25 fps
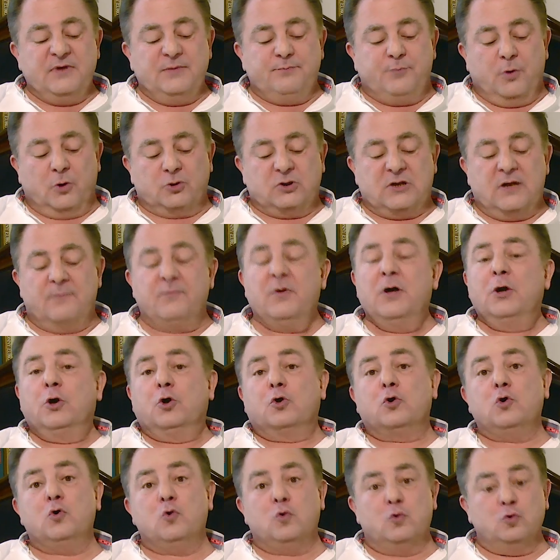i potem
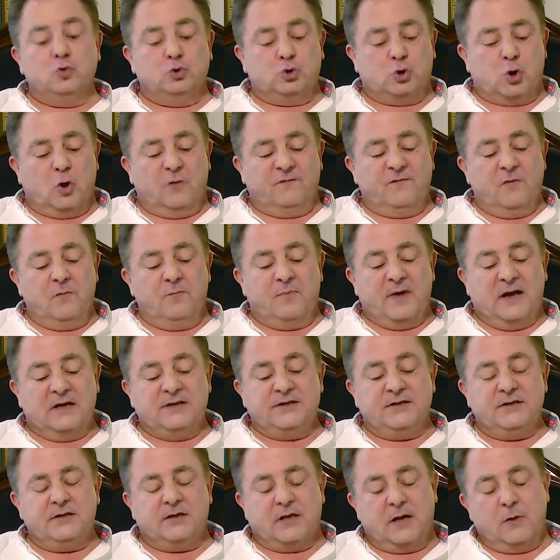gruszkową
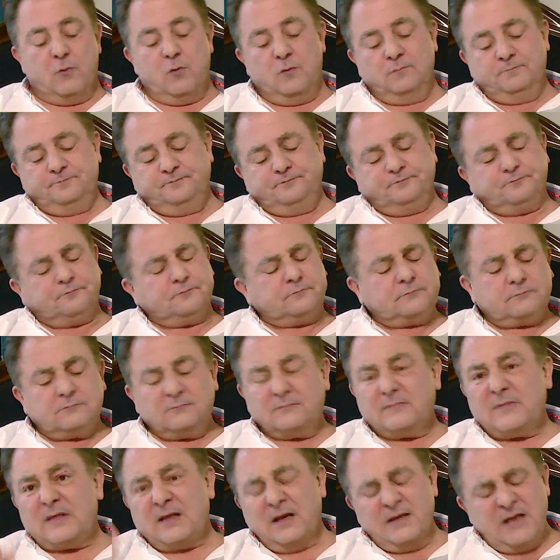palinkę.
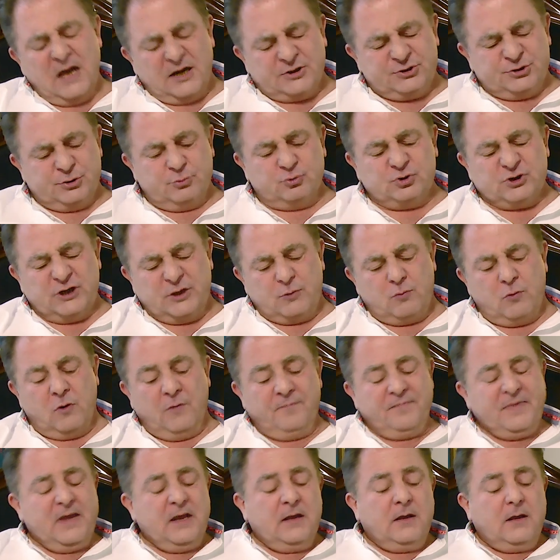Jak się rzekło,
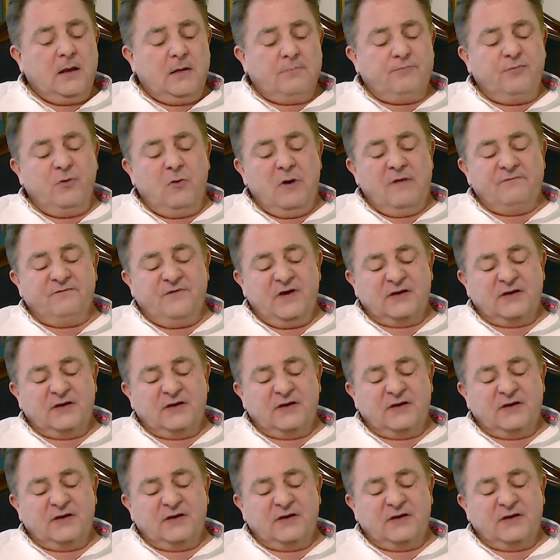byłem